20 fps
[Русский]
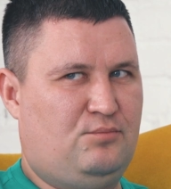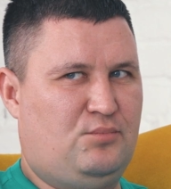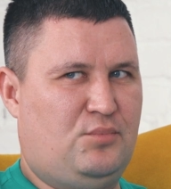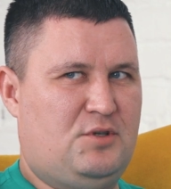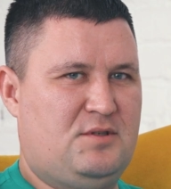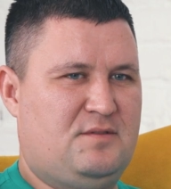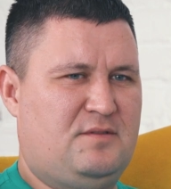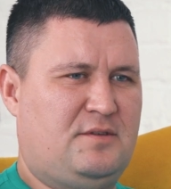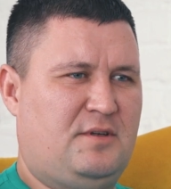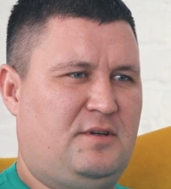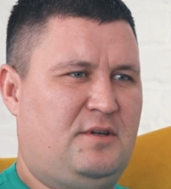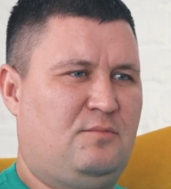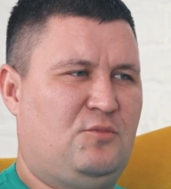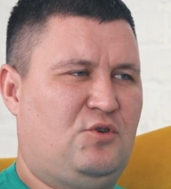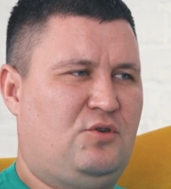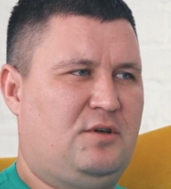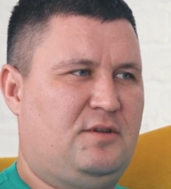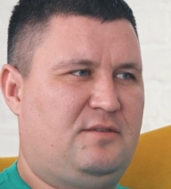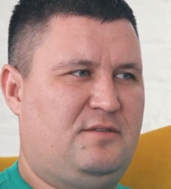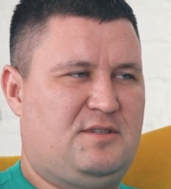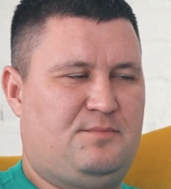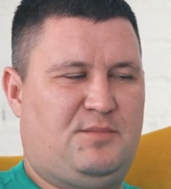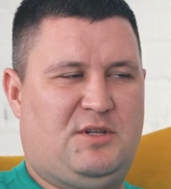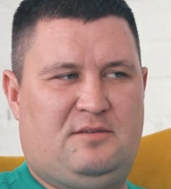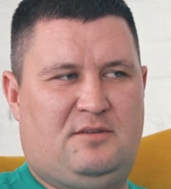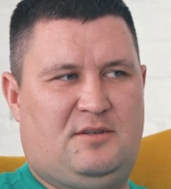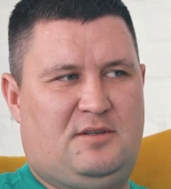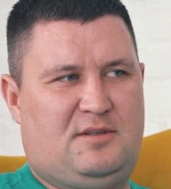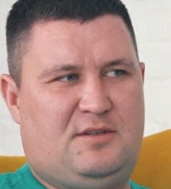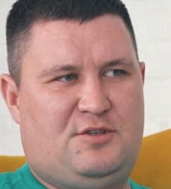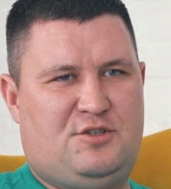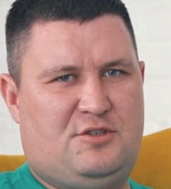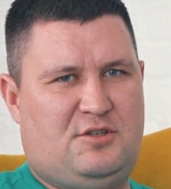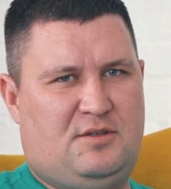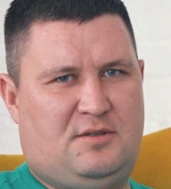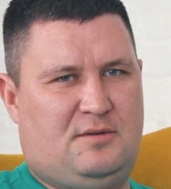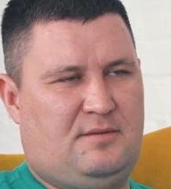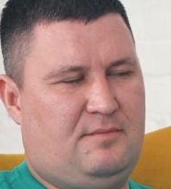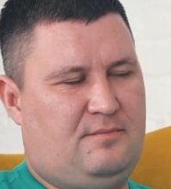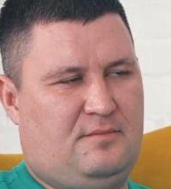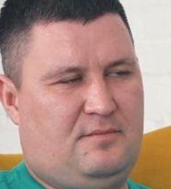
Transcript: Пользователей немного, две с половиной тысячи,